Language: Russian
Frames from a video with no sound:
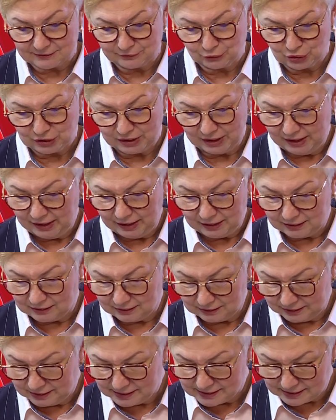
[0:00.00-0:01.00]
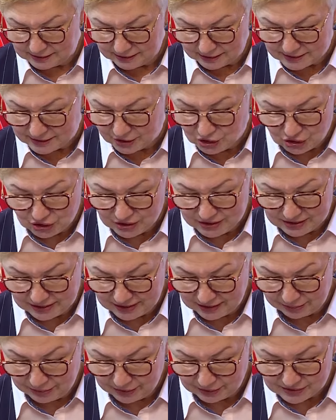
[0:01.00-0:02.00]
Вот, э, если разрешите,
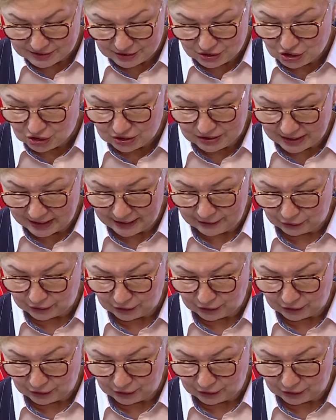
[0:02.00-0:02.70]
я прям зачитаю, да.